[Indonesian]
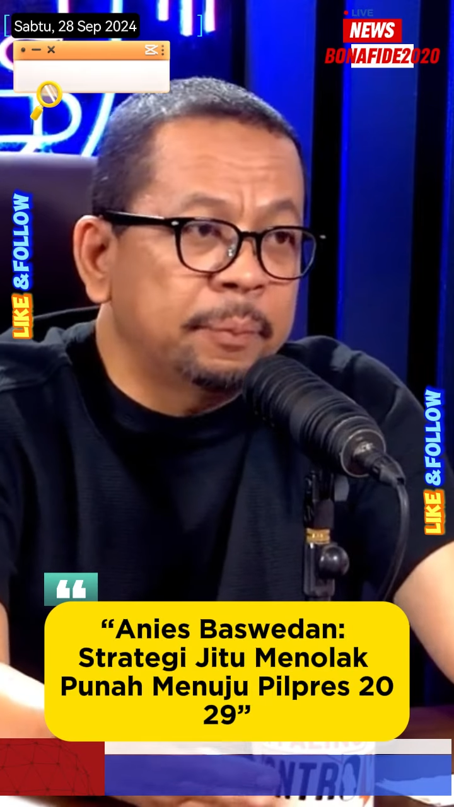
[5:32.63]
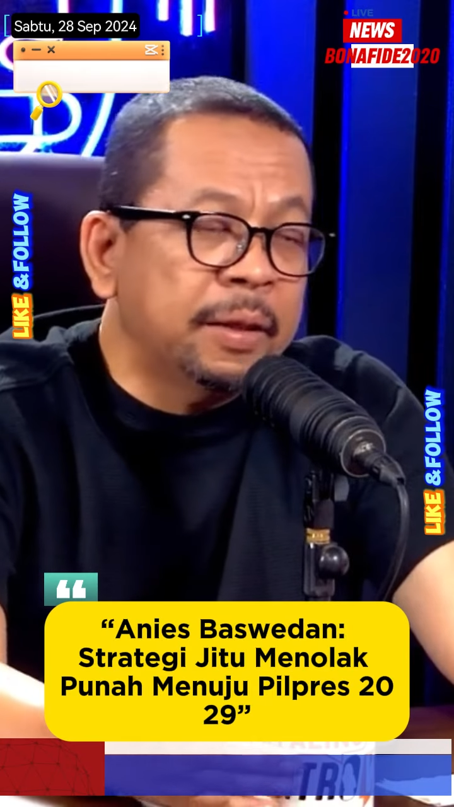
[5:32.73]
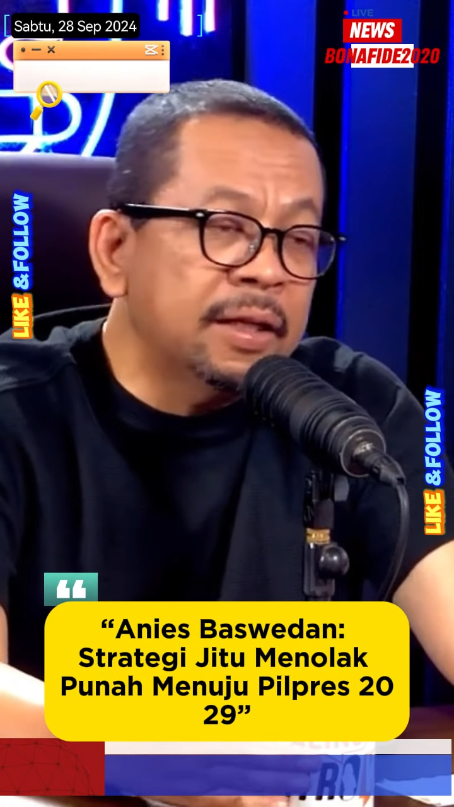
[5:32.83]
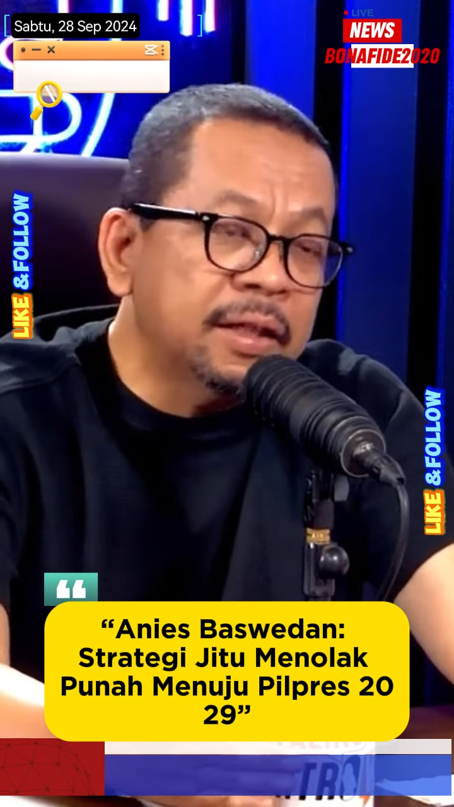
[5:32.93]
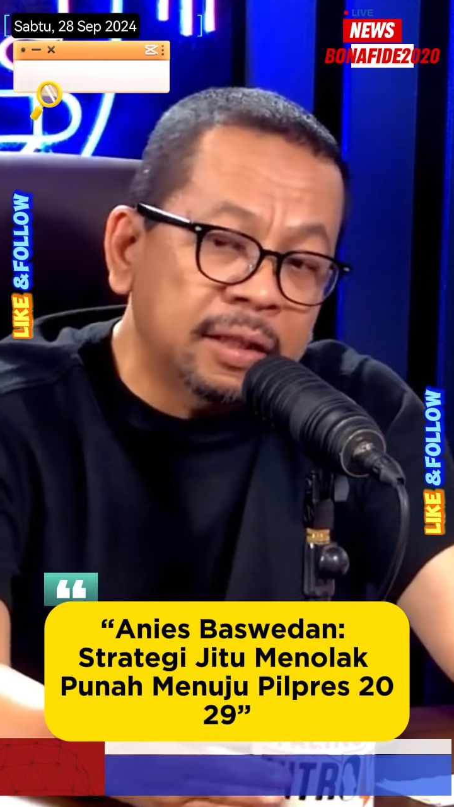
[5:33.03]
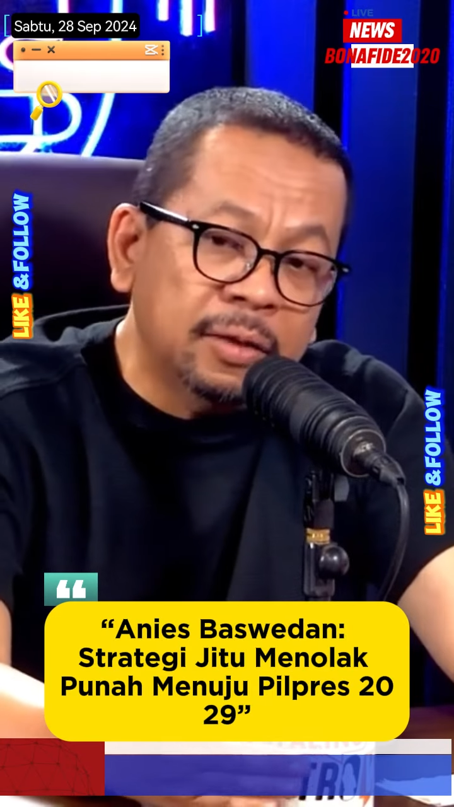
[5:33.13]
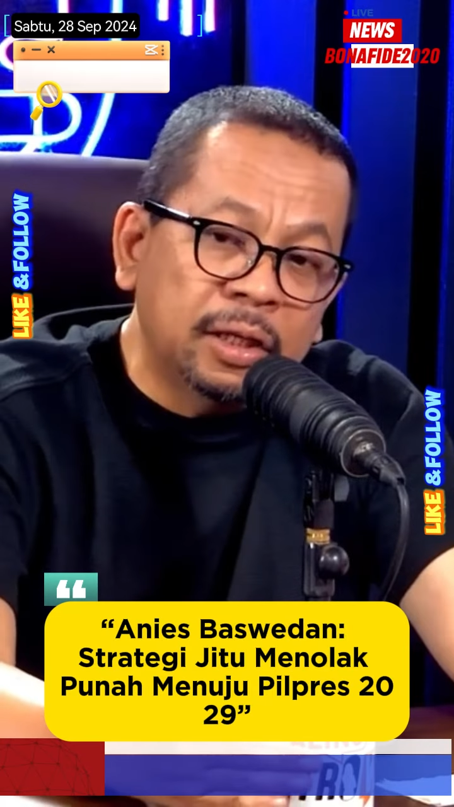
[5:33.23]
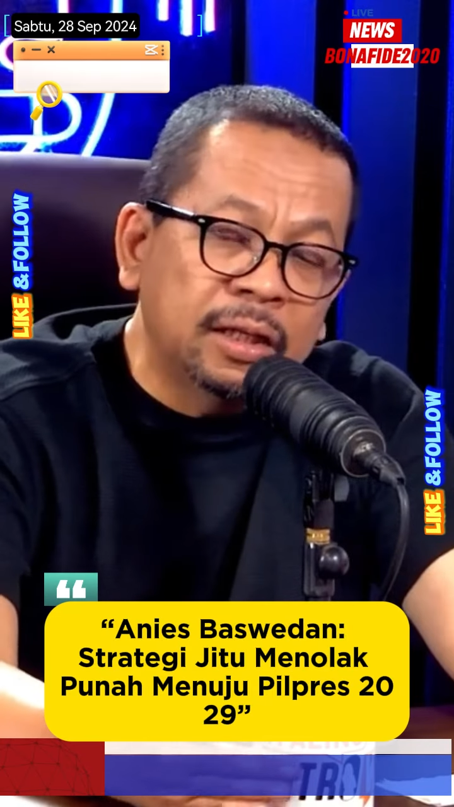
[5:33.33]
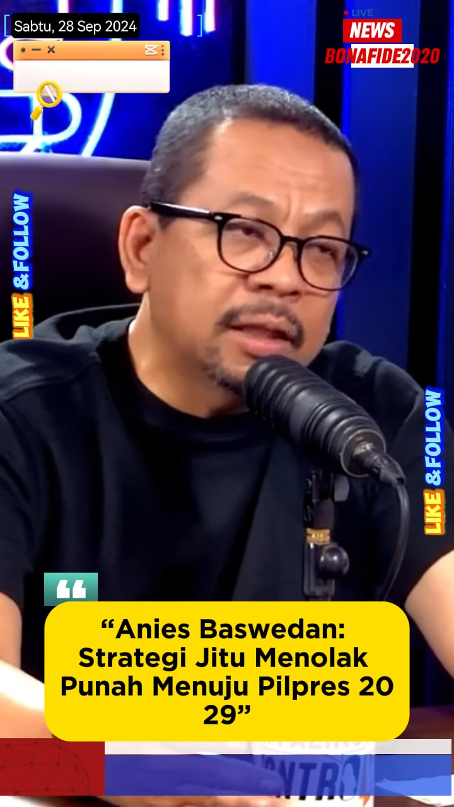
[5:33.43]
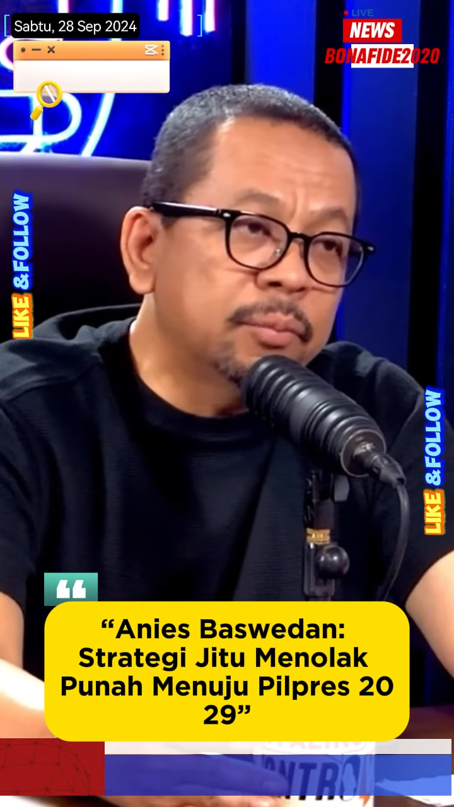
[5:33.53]
Tapi kan kita
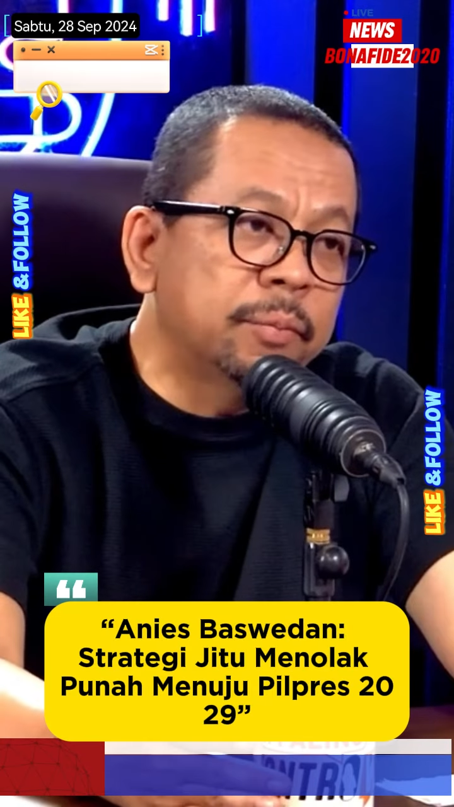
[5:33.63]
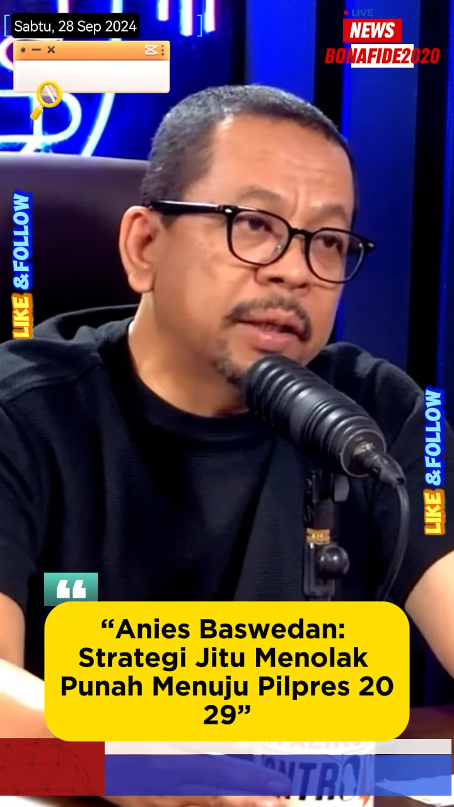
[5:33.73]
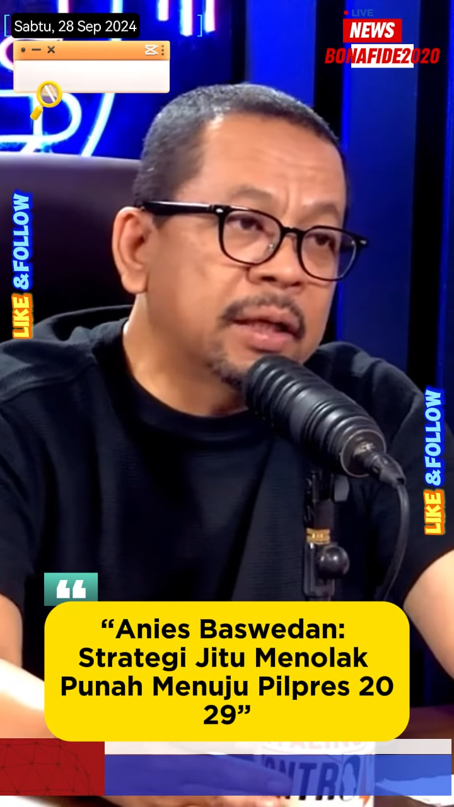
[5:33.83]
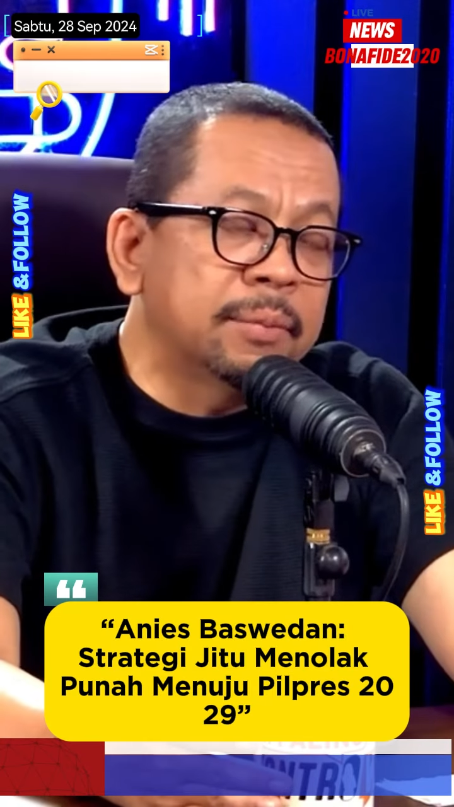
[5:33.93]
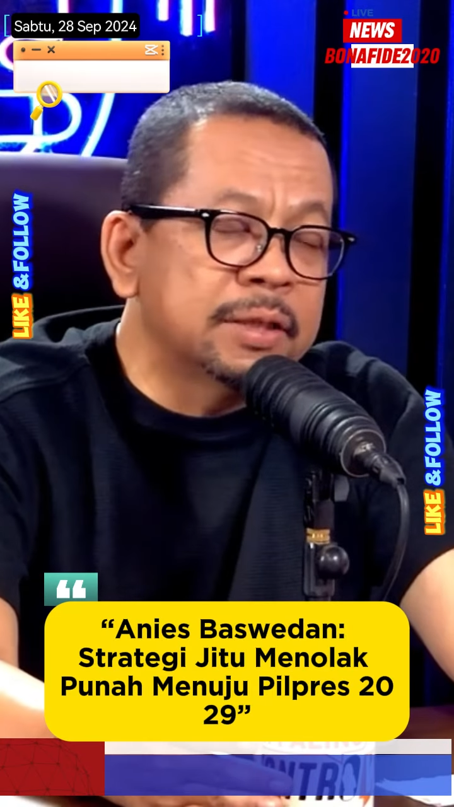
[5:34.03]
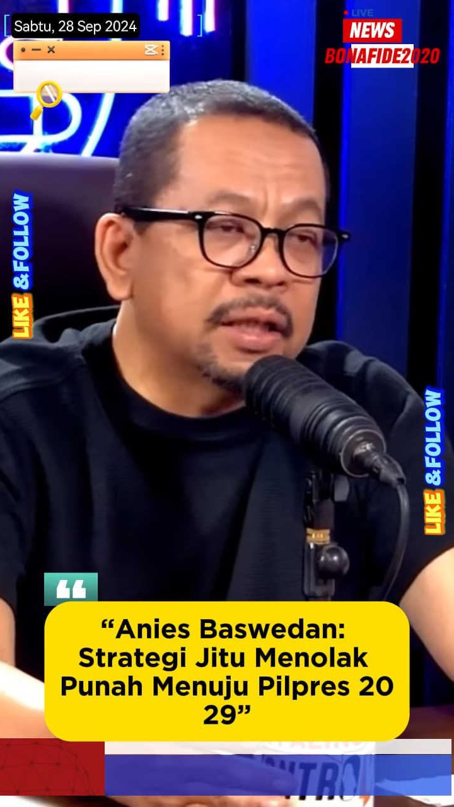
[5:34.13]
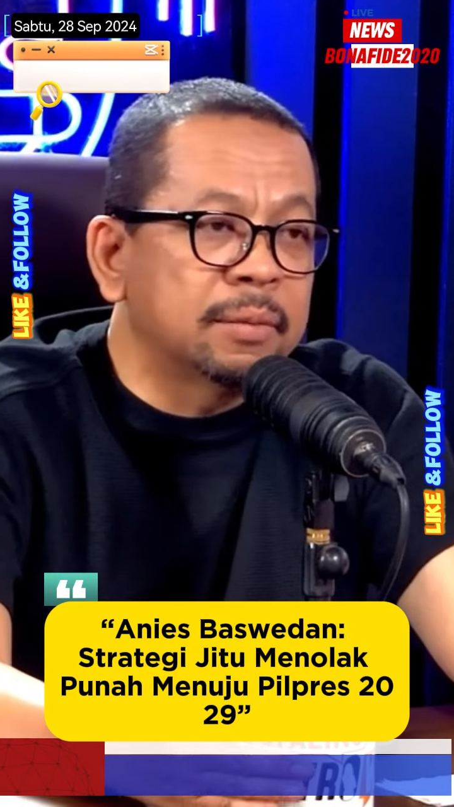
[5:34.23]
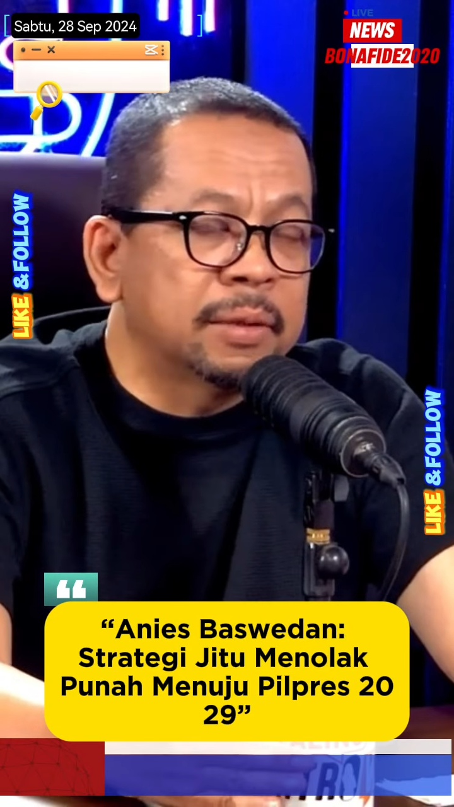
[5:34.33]
udah lihat Bu Mega misalnya